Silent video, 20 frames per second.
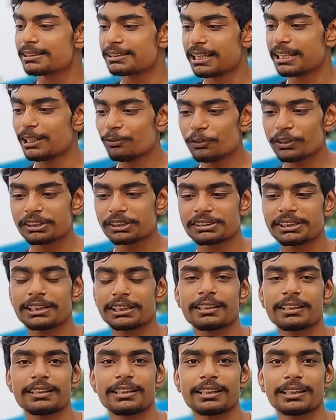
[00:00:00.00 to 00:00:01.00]
செல்ஃபி
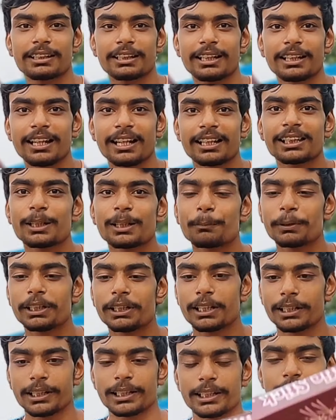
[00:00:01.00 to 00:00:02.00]
ஸ்டிக்குன்னு இருக்குது அதுக்கு பின்னாடியே